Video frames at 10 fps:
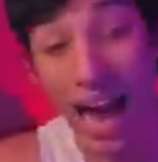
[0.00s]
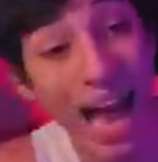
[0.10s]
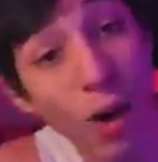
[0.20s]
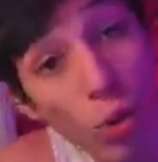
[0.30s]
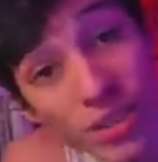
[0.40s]

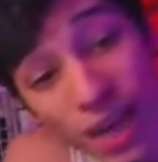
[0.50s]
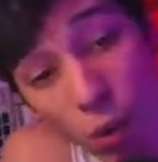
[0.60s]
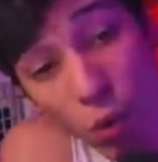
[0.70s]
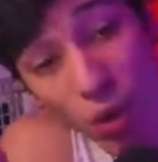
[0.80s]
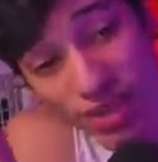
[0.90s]
Ah, outra
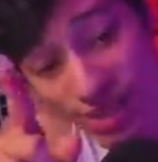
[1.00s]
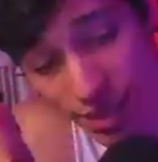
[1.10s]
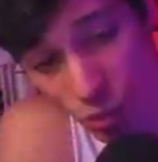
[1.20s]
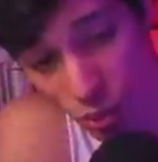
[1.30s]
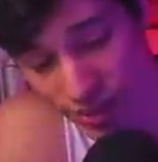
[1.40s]

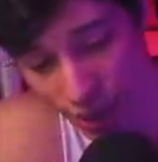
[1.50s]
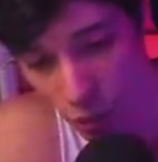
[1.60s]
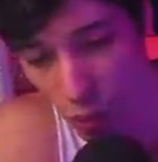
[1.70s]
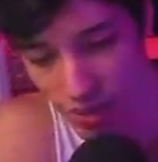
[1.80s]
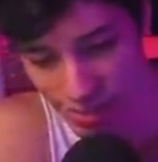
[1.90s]
coisa, outra
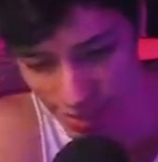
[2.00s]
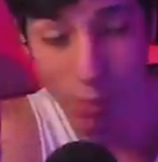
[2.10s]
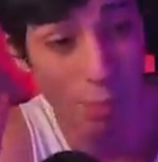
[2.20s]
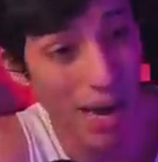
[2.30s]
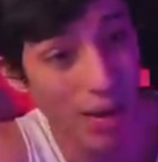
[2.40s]
coisa.
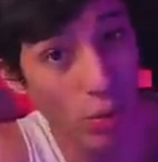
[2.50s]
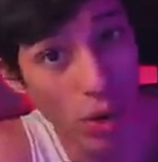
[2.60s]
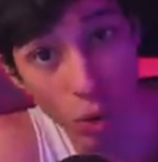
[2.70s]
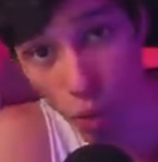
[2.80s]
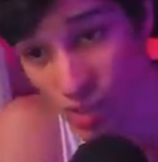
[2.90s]
Mano,
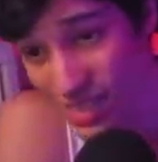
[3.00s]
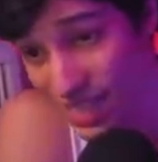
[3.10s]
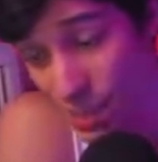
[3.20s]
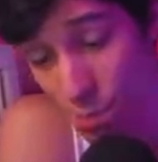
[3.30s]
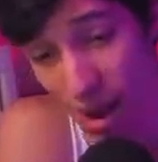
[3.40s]
eu
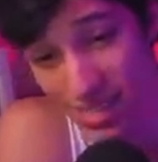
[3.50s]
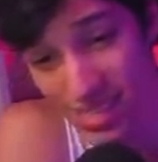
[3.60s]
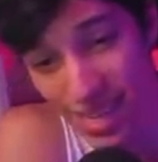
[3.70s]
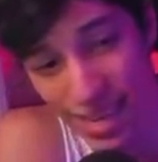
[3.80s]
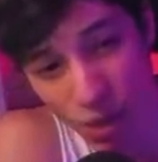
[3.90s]
consegui
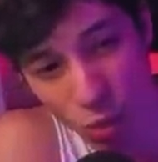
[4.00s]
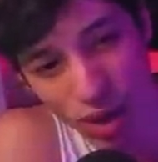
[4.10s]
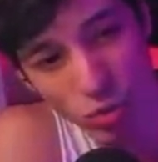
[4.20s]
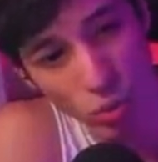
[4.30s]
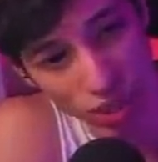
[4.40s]
parceria com
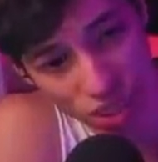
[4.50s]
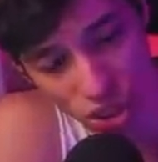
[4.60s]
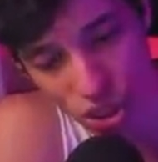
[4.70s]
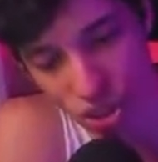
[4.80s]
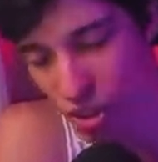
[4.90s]
a
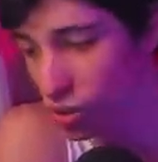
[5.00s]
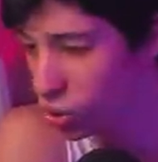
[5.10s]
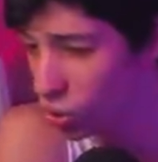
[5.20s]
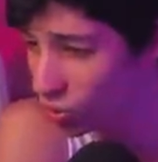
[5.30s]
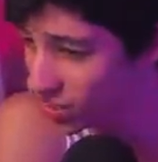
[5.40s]
Twitch
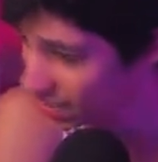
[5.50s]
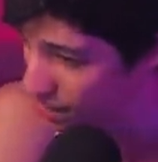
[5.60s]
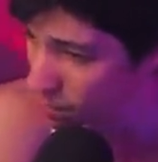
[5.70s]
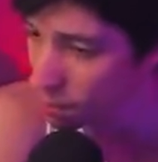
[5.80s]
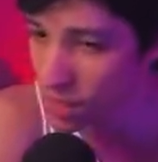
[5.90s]
Estou
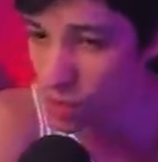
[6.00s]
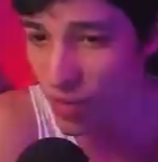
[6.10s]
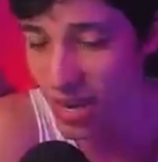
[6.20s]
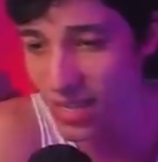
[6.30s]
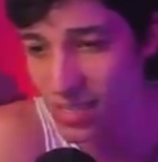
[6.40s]
extremamente
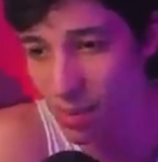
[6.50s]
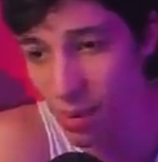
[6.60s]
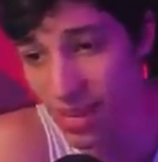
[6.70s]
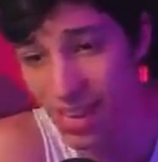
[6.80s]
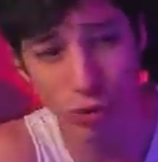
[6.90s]
feliz
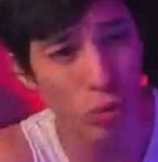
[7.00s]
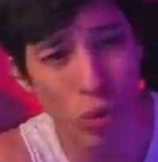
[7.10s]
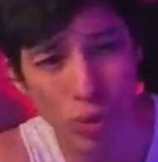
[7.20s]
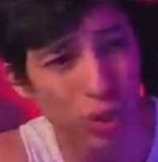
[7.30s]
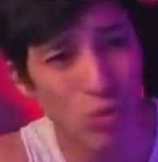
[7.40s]
também. Tá tudo
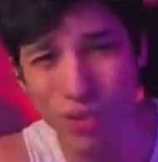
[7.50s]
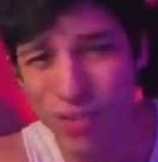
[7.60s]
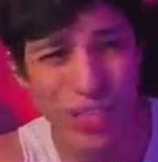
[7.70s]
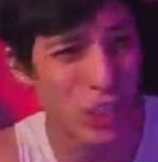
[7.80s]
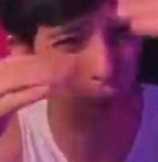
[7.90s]
acontecendo de uma
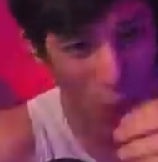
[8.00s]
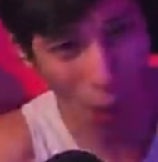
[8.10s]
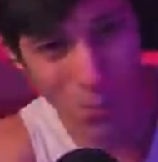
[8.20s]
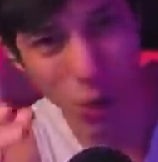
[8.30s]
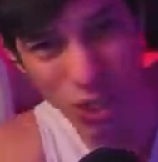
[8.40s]
vez, assim, ó.
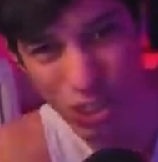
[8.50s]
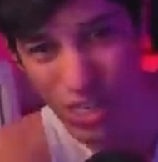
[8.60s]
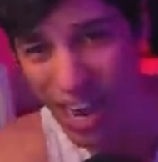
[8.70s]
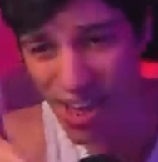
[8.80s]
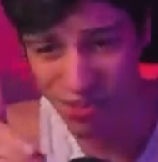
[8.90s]
Uma bola de
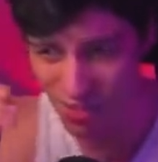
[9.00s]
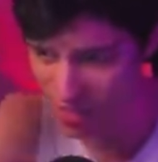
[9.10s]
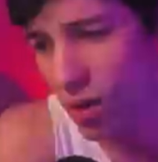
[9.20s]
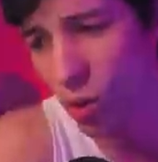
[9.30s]
neve, velho.